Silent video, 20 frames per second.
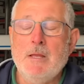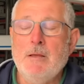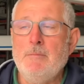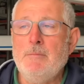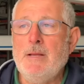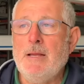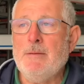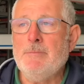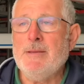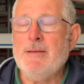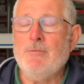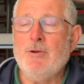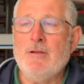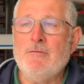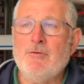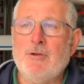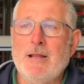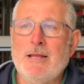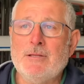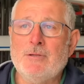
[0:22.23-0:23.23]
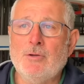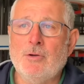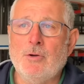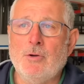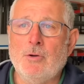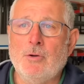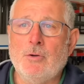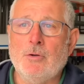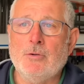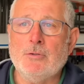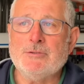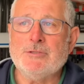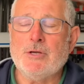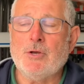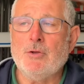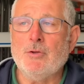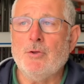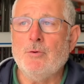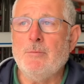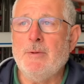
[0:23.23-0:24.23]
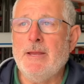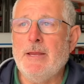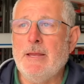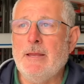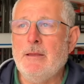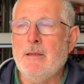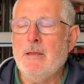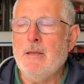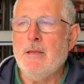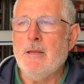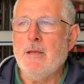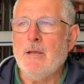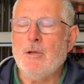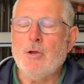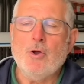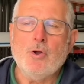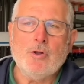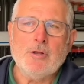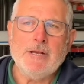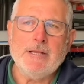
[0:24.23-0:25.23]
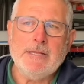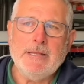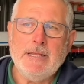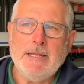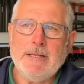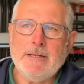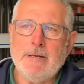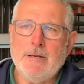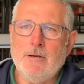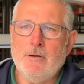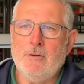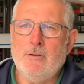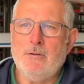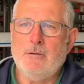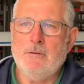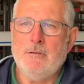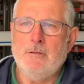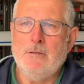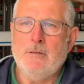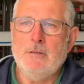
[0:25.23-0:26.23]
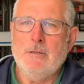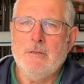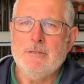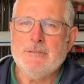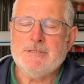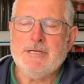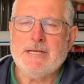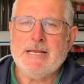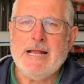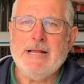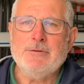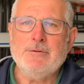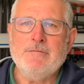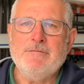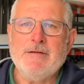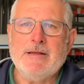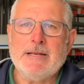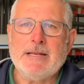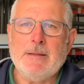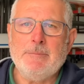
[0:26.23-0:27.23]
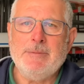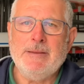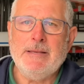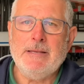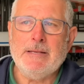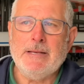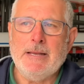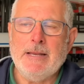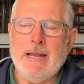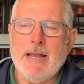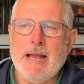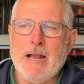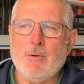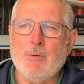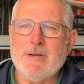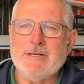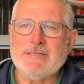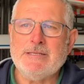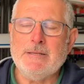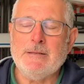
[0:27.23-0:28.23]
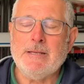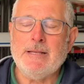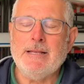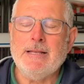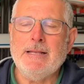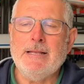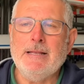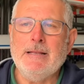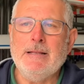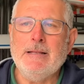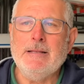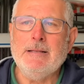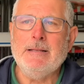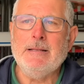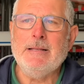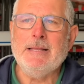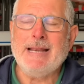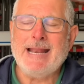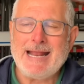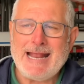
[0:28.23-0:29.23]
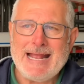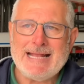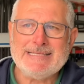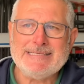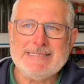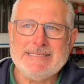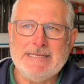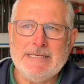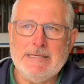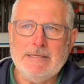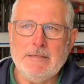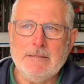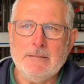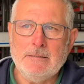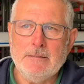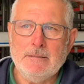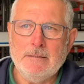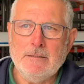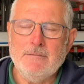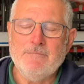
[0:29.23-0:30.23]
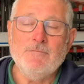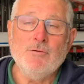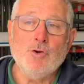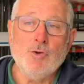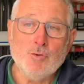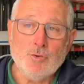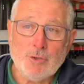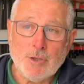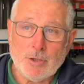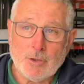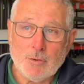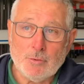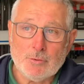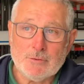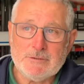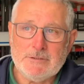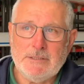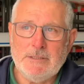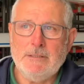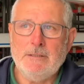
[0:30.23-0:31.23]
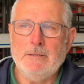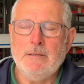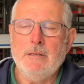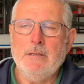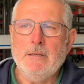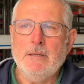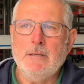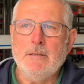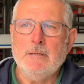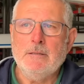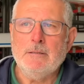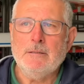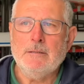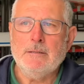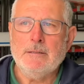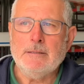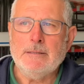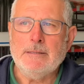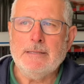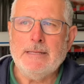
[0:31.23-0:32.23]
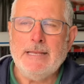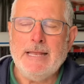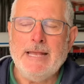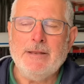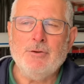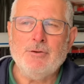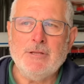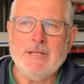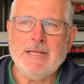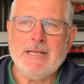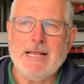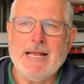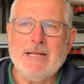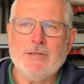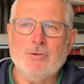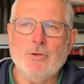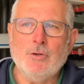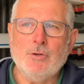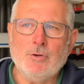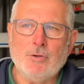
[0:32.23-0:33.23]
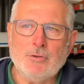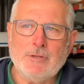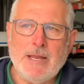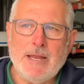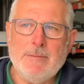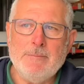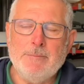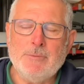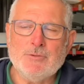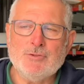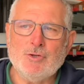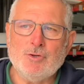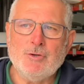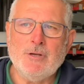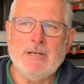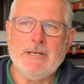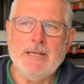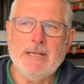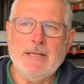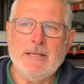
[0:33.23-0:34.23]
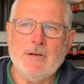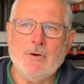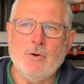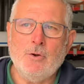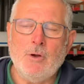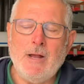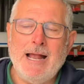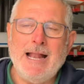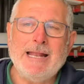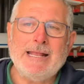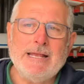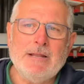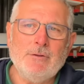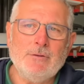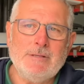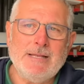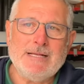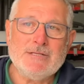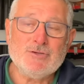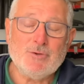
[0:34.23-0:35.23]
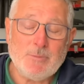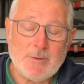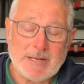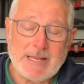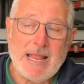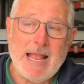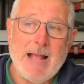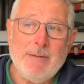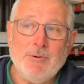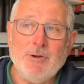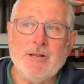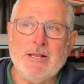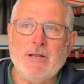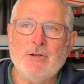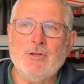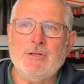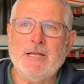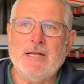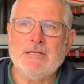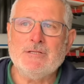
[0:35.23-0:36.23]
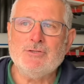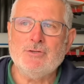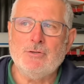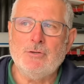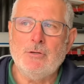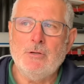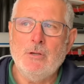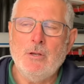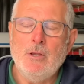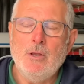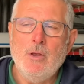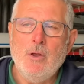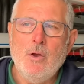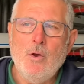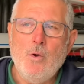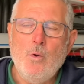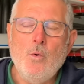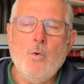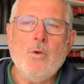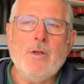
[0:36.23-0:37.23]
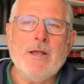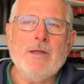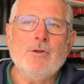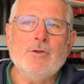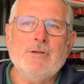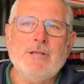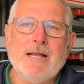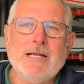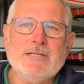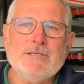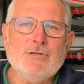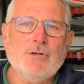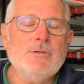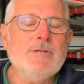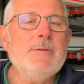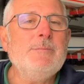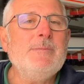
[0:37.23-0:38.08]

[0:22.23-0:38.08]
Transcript: Ma abbiamo lavorato, secondo me, con criterio, cercando di far capire a questi ragazzi volenterosi e hanno dedicato il loro tempo giornaliero al canottaggio perché amano il canottaggio, un canottaggio di